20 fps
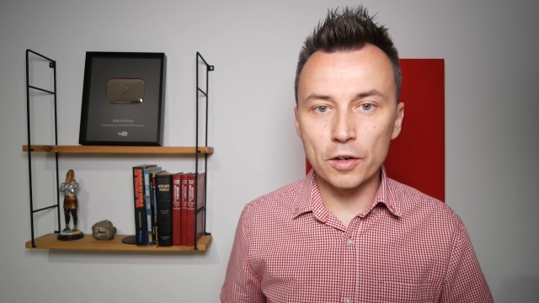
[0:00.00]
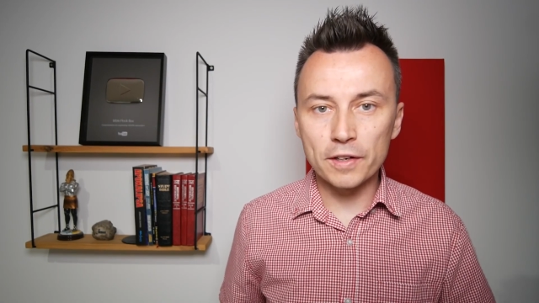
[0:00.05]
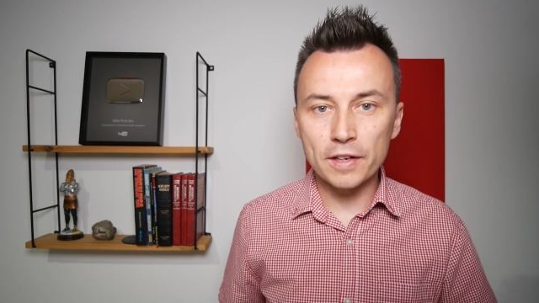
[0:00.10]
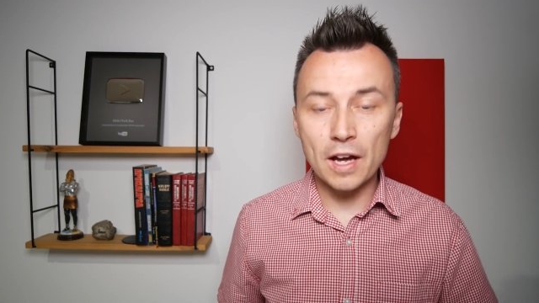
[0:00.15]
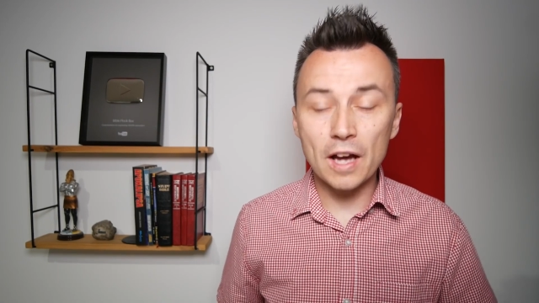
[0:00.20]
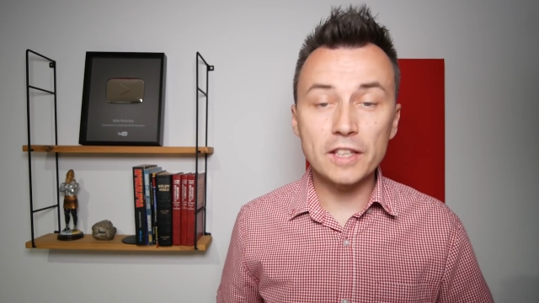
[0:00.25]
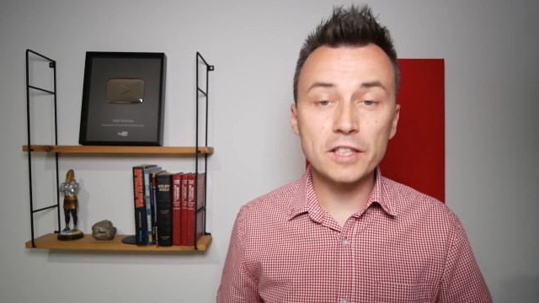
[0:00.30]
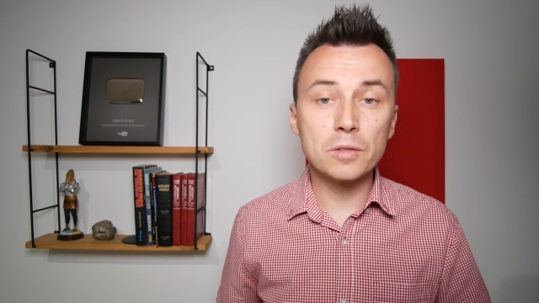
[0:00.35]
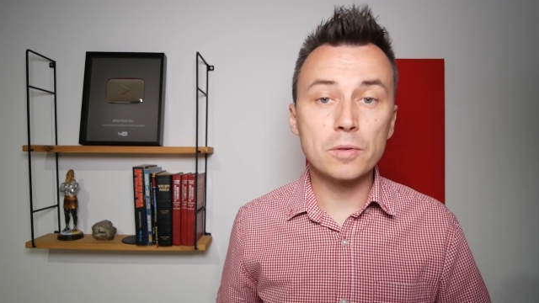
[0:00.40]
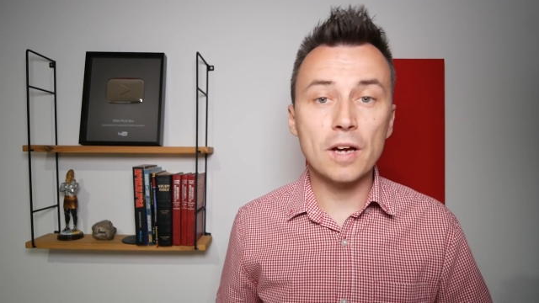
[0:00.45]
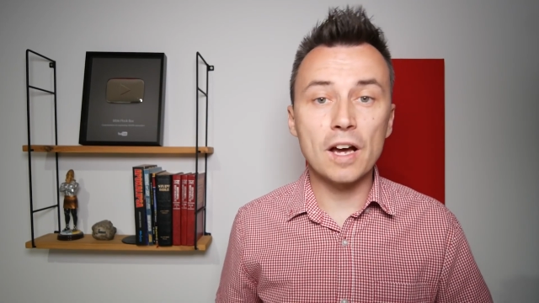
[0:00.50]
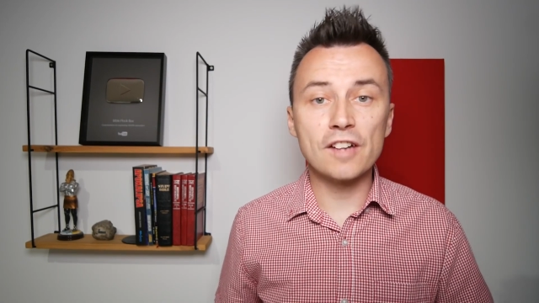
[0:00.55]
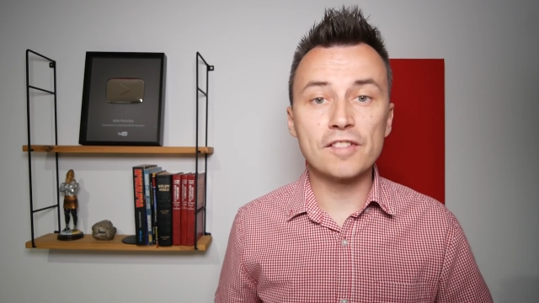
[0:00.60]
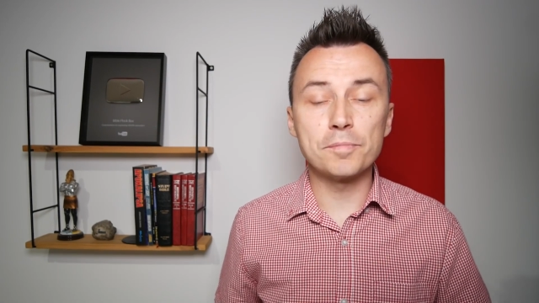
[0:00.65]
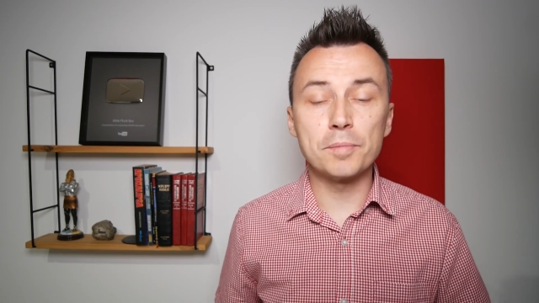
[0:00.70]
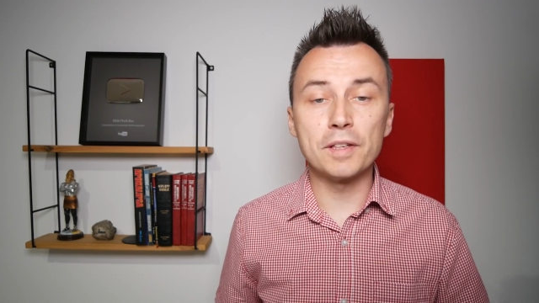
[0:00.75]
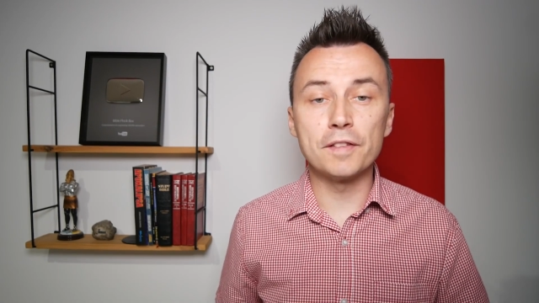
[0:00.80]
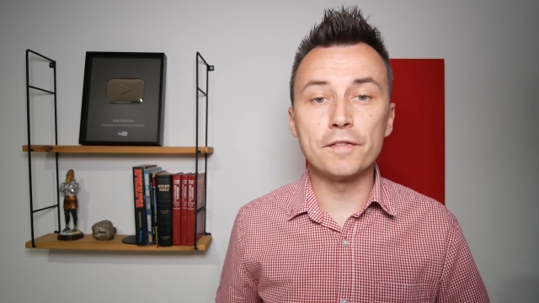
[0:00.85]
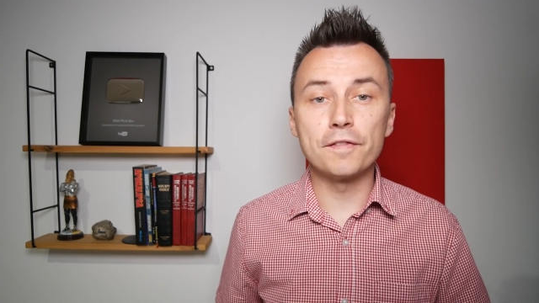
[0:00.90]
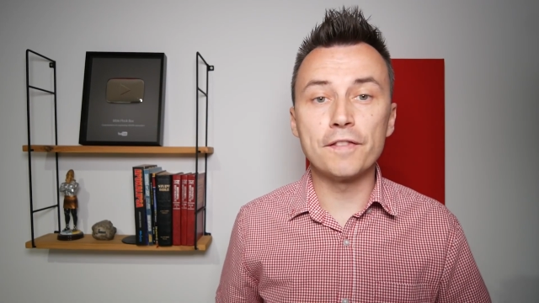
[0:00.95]
które
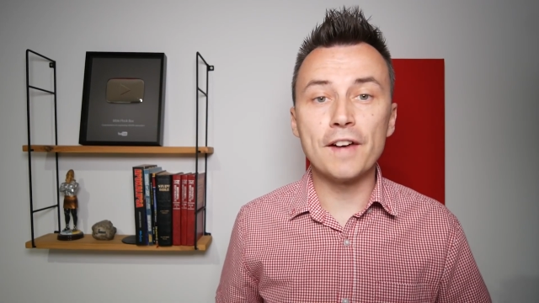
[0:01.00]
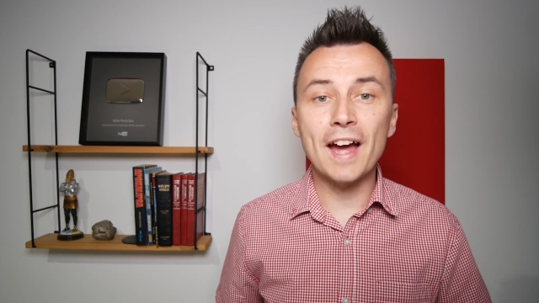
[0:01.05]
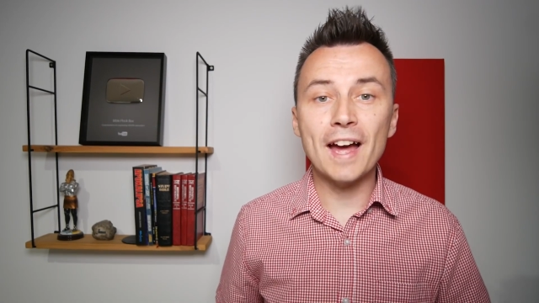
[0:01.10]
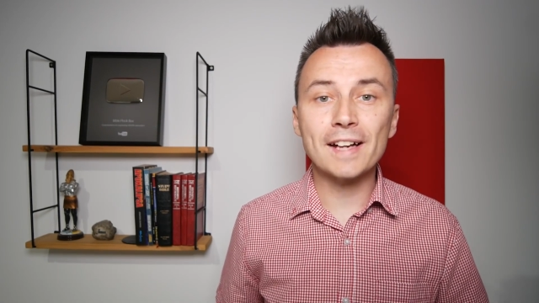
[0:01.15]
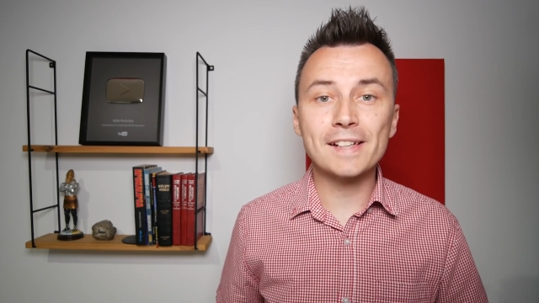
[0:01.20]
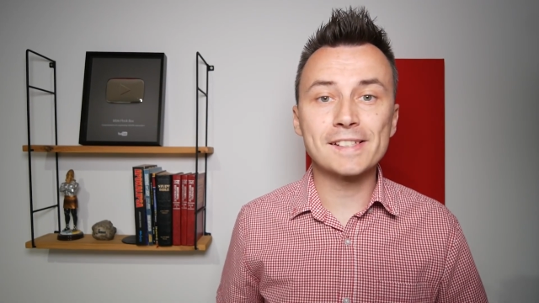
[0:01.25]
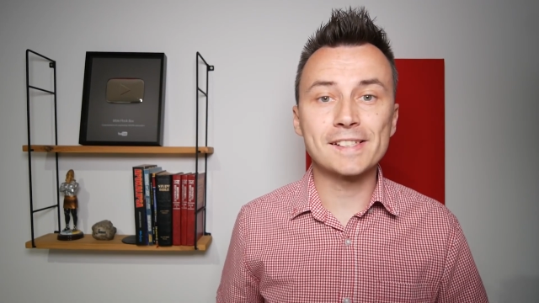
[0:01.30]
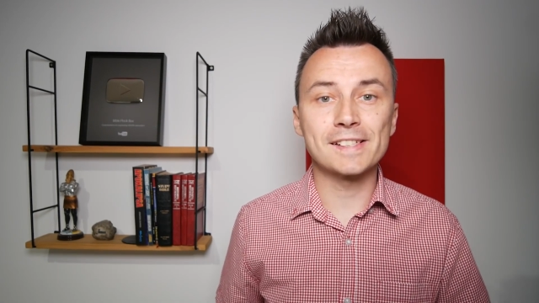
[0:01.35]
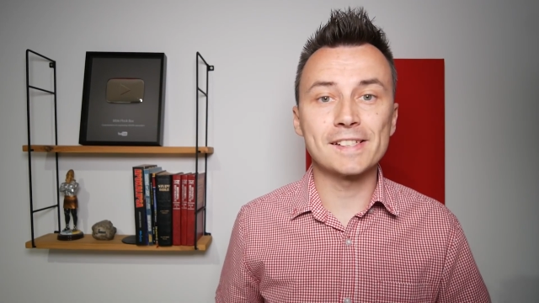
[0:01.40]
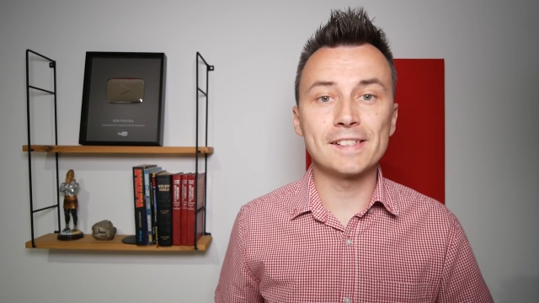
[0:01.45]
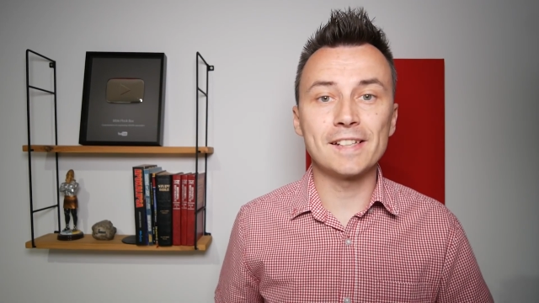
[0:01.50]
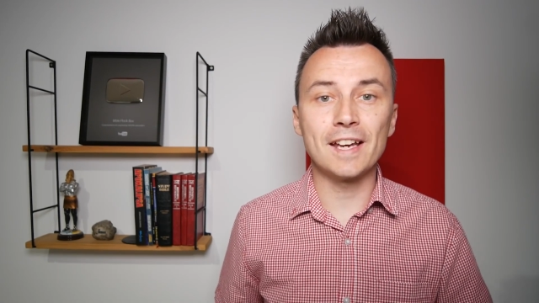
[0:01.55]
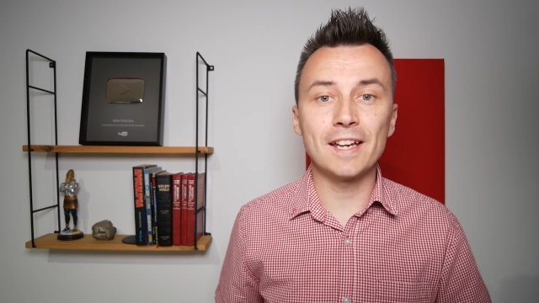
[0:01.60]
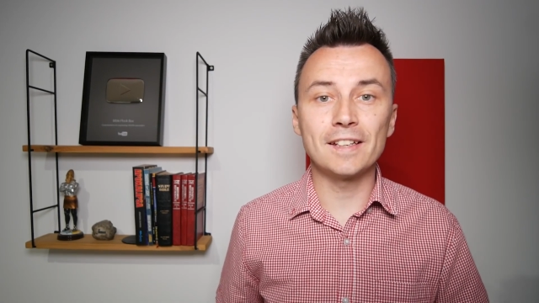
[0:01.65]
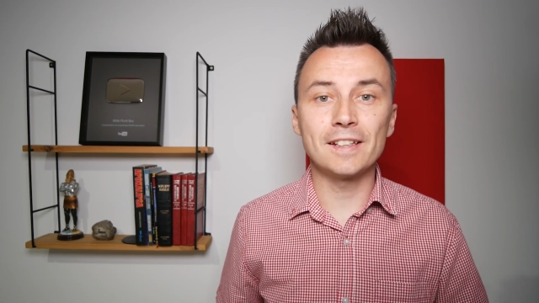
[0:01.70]
weryfikują, czy byłeś